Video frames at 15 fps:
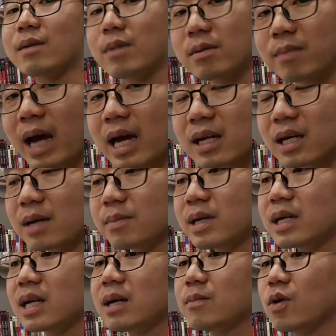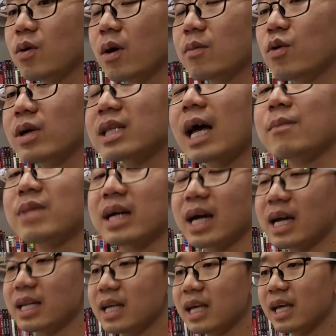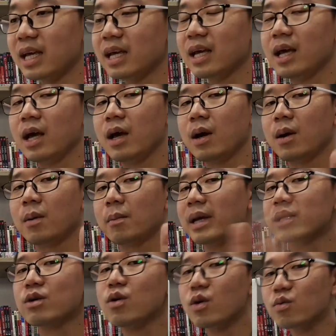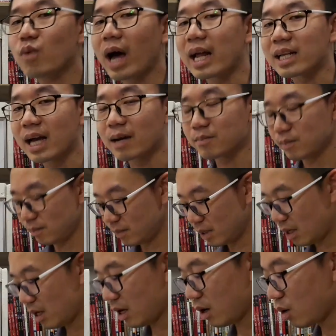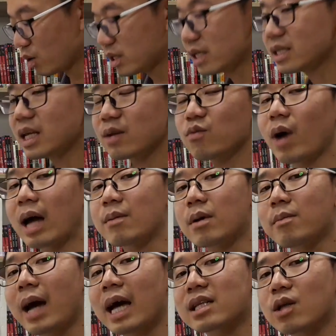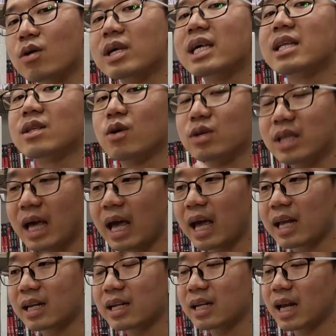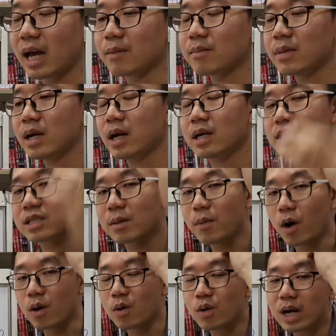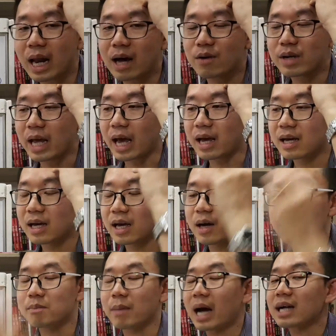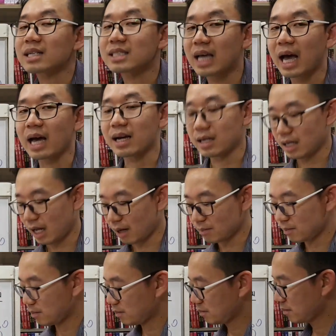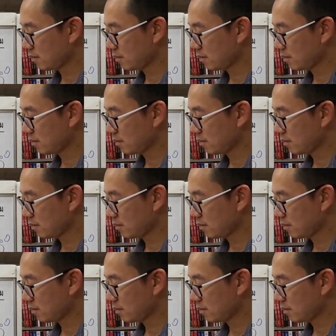วานมากๆเลยเพิ่งเริ่มลดความอ้วนทำยังไงดีไม่ต้องงดหวานครับคนที่ติดหวานมากๆต้องกินทดแทนนะครับสมองคนเราเนี่ยมักจะนะครับ